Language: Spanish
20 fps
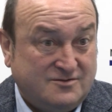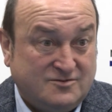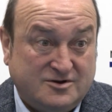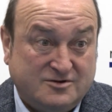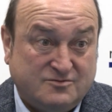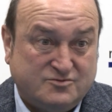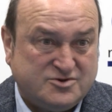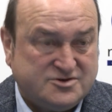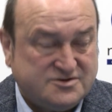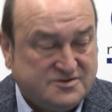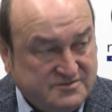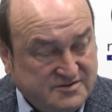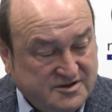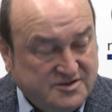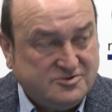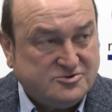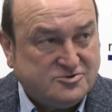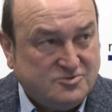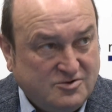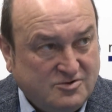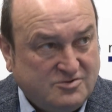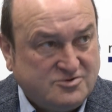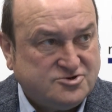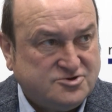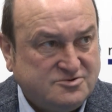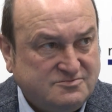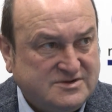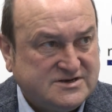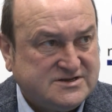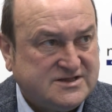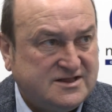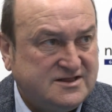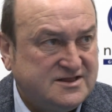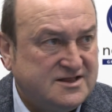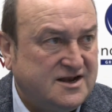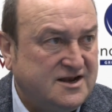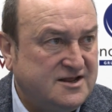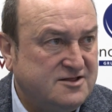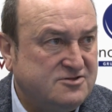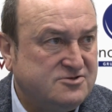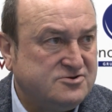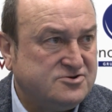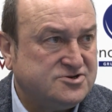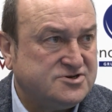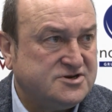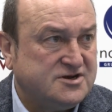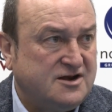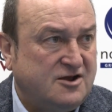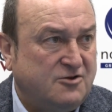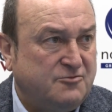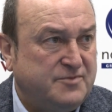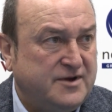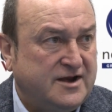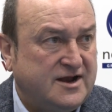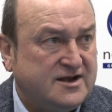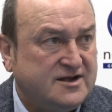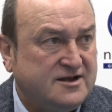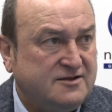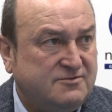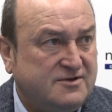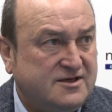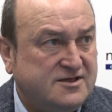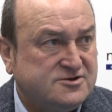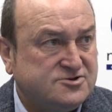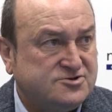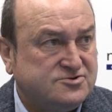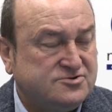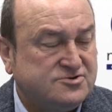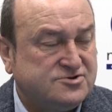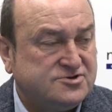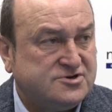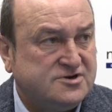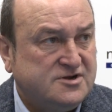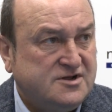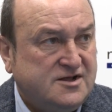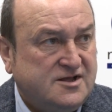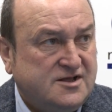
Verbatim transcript: Bueno, pues ellos luego son bastante lentos en la operativa de sus,